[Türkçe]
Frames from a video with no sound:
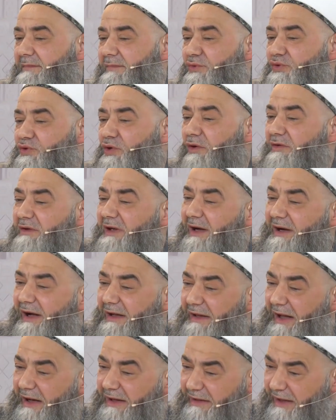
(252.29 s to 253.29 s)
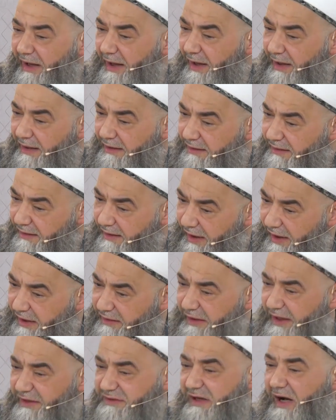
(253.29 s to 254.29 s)
Sonuna kadar da
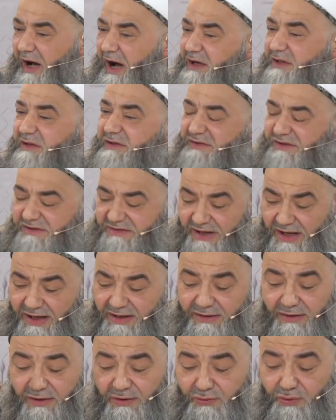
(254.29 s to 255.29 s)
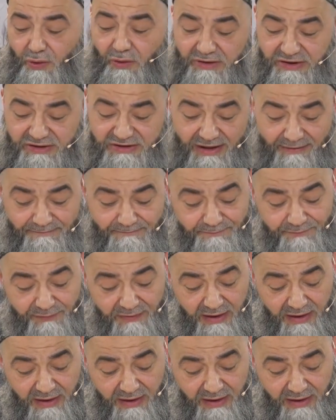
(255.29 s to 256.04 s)
Allah'ın hakkı size söyleyeceğim.